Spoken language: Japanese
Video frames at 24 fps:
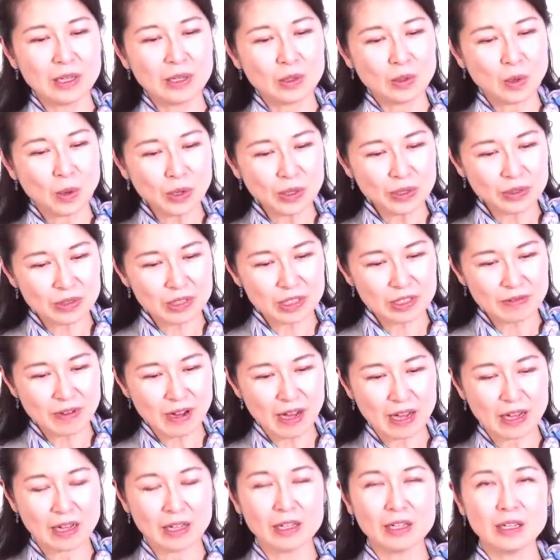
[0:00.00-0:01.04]
子犬に
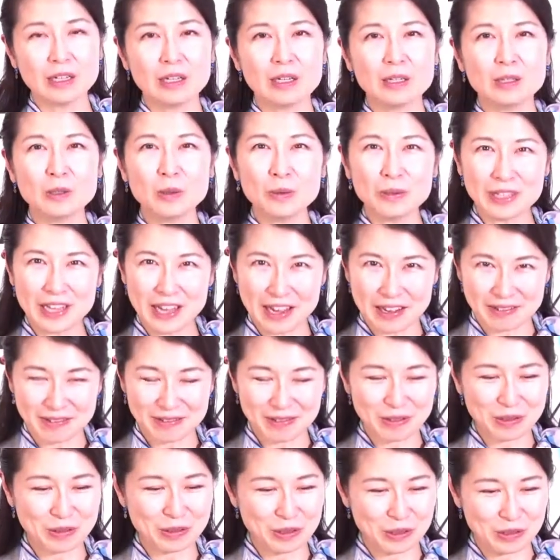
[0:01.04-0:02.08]
はトネ
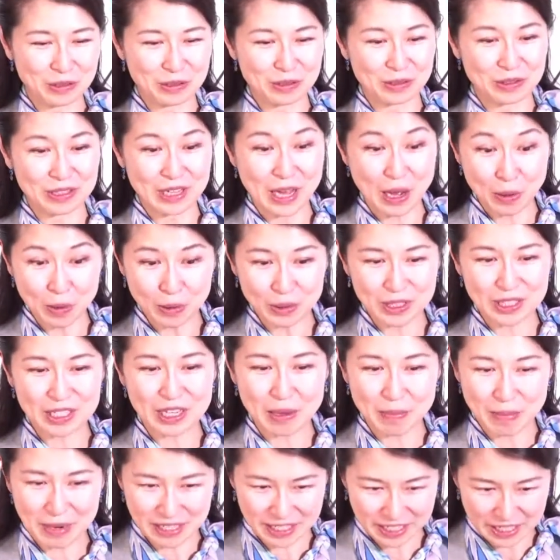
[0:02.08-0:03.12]
という名を
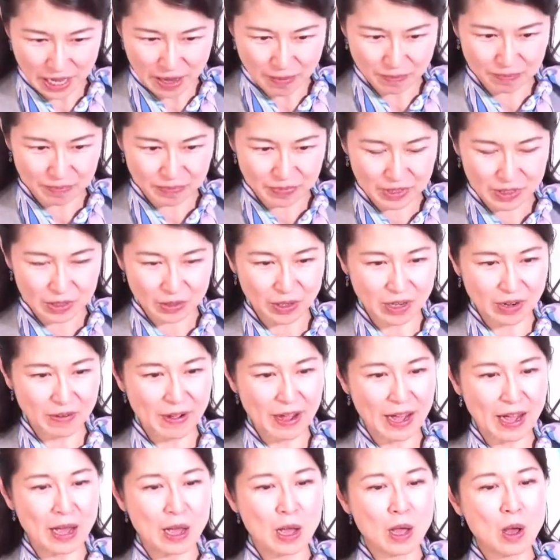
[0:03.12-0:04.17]
付けました。それ
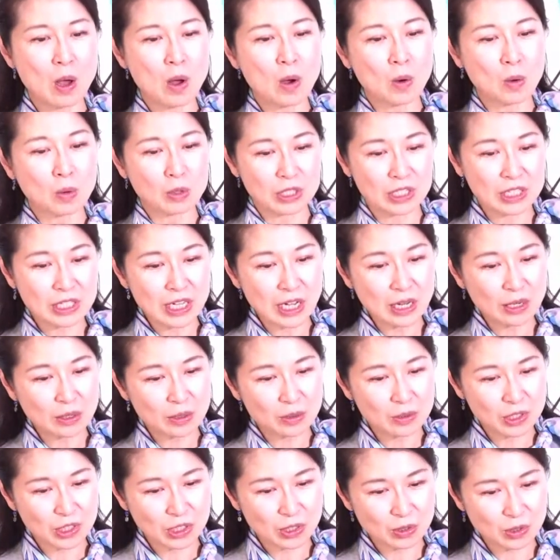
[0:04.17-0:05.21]
はおじさん
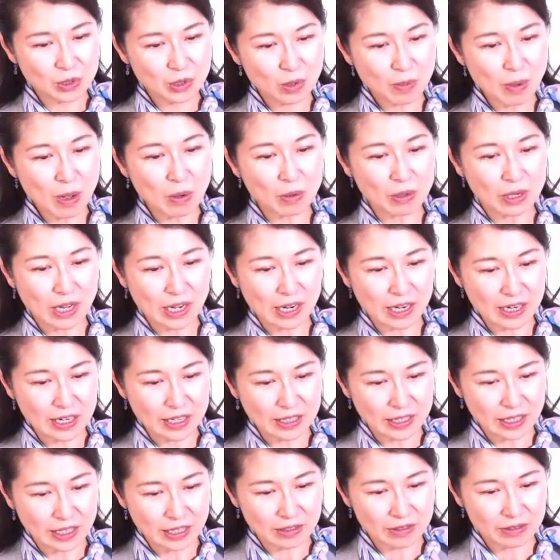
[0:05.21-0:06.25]
の家のそばを流れ
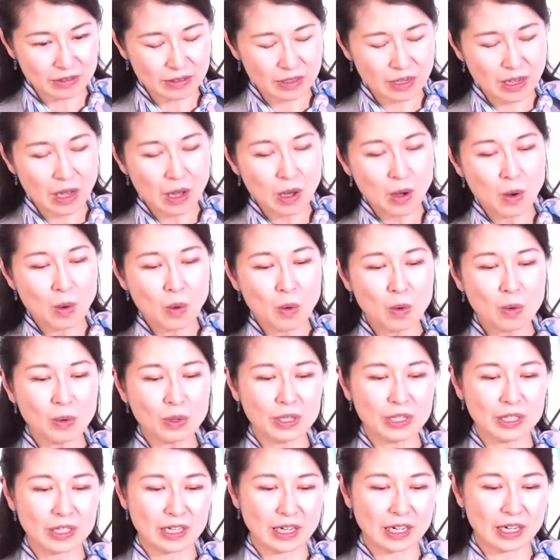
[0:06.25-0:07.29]
ている大
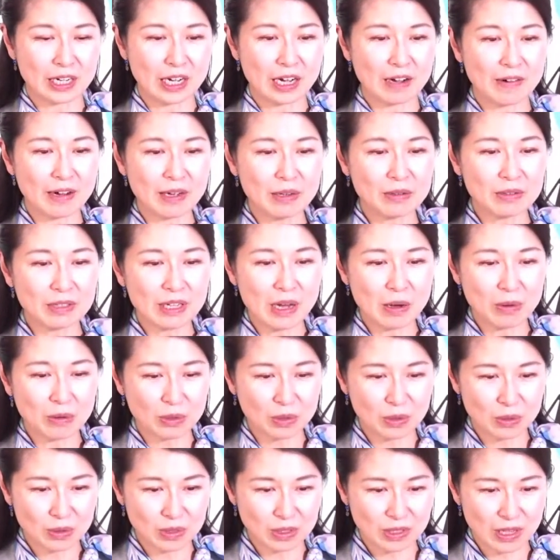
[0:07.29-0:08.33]
きな川の名を
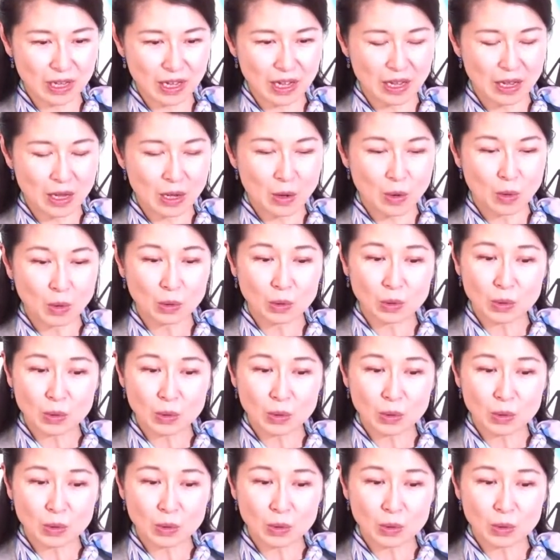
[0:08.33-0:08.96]
取って、お